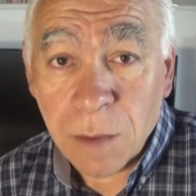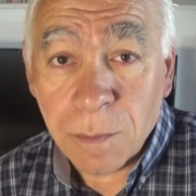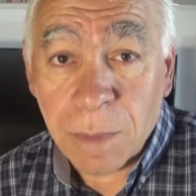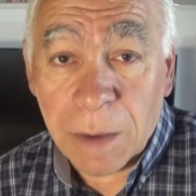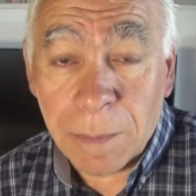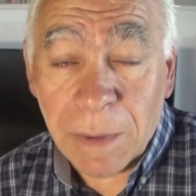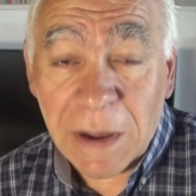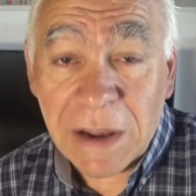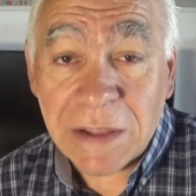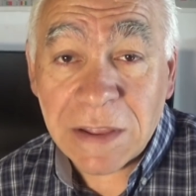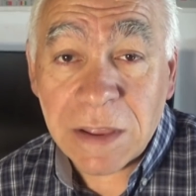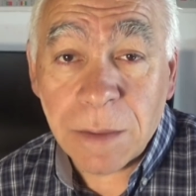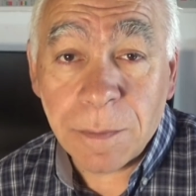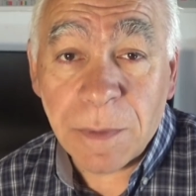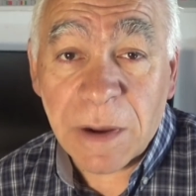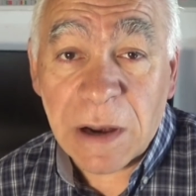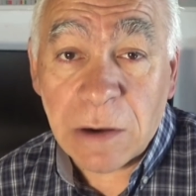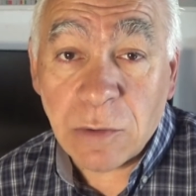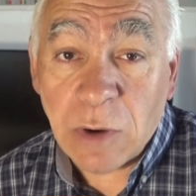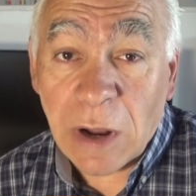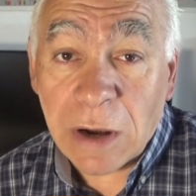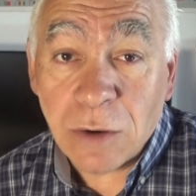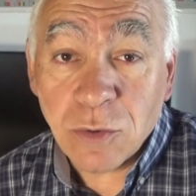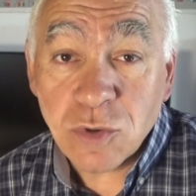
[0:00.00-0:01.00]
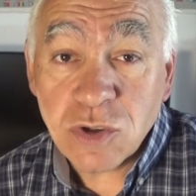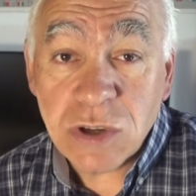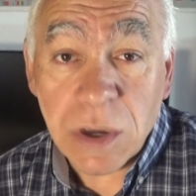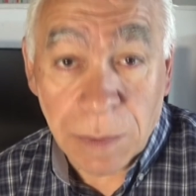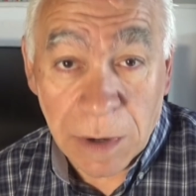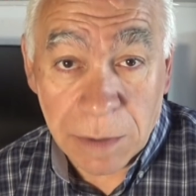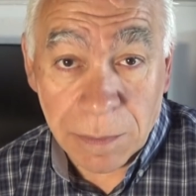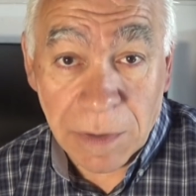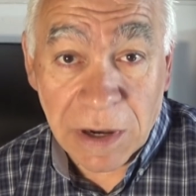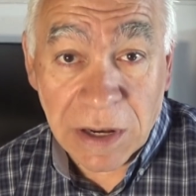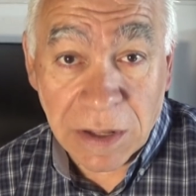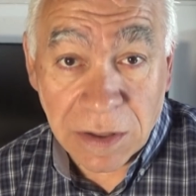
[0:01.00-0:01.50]
prepárate para una lucha
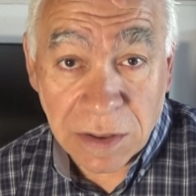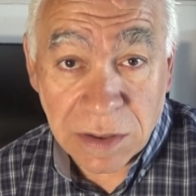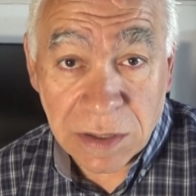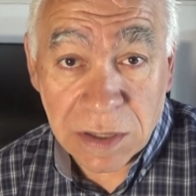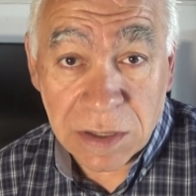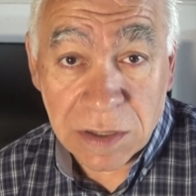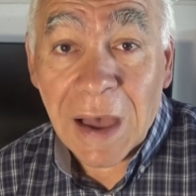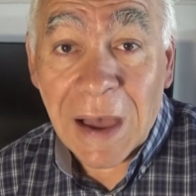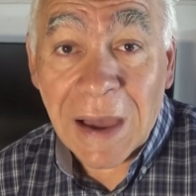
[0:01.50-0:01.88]
permanente.